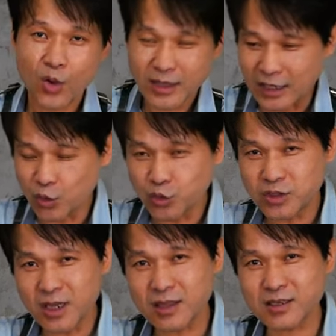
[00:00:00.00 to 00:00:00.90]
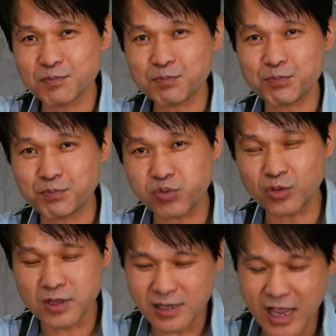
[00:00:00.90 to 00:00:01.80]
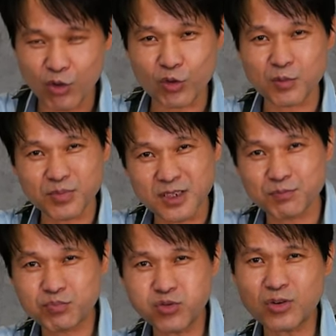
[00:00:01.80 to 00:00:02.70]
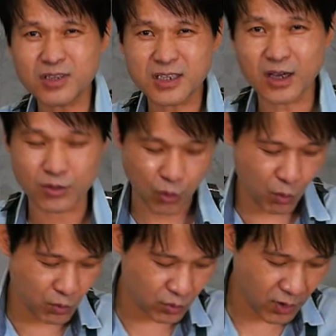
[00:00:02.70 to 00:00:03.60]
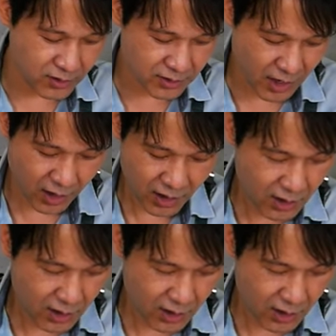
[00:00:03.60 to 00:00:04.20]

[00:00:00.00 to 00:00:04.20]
나중에 호치케이스는 쓰려고 그러면 그 풀기가 너무 하는데,